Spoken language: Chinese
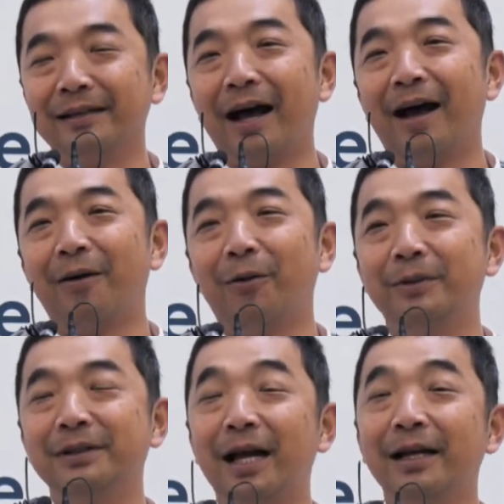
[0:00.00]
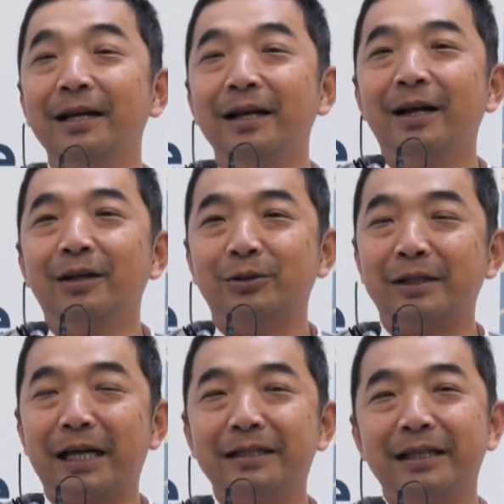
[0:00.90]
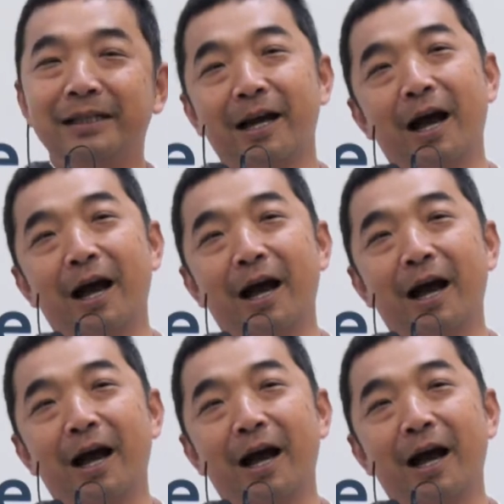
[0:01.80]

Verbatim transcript: 那我们现在主要参加这